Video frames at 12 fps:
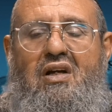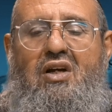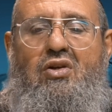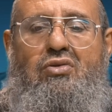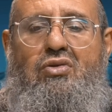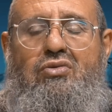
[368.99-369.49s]

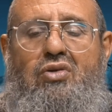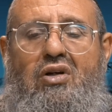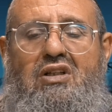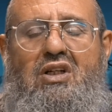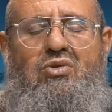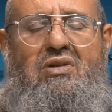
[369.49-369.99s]
Et le docteur,
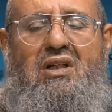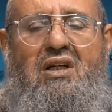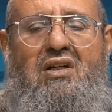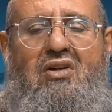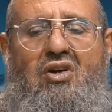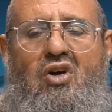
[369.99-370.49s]
est dit,
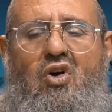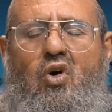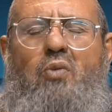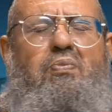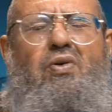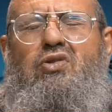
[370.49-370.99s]
écoutez,
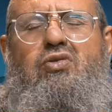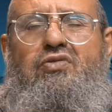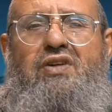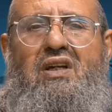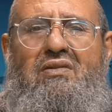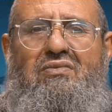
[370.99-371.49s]
on peut le
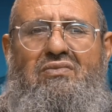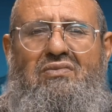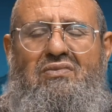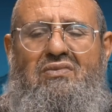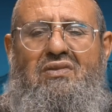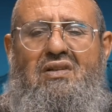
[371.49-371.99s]
sauver.
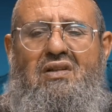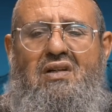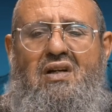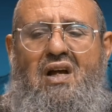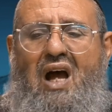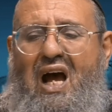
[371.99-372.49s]

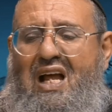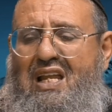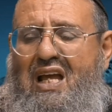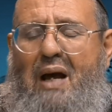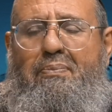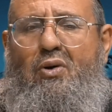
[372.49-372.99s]

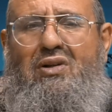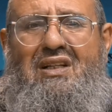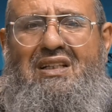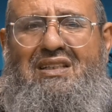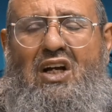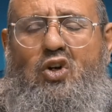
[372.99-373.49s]
Allez,
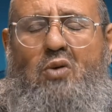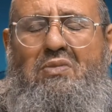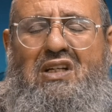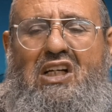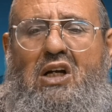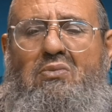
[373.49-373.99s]
apportez ça comme
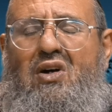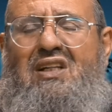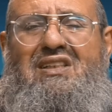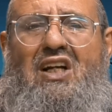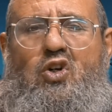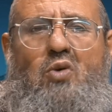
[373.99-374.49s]
médicament et
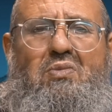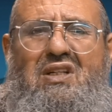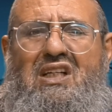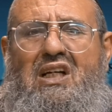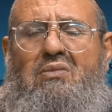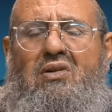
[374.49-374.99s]
ça comme
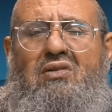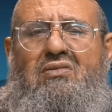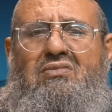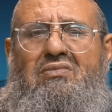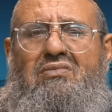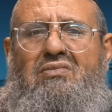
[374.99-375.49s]
médicament.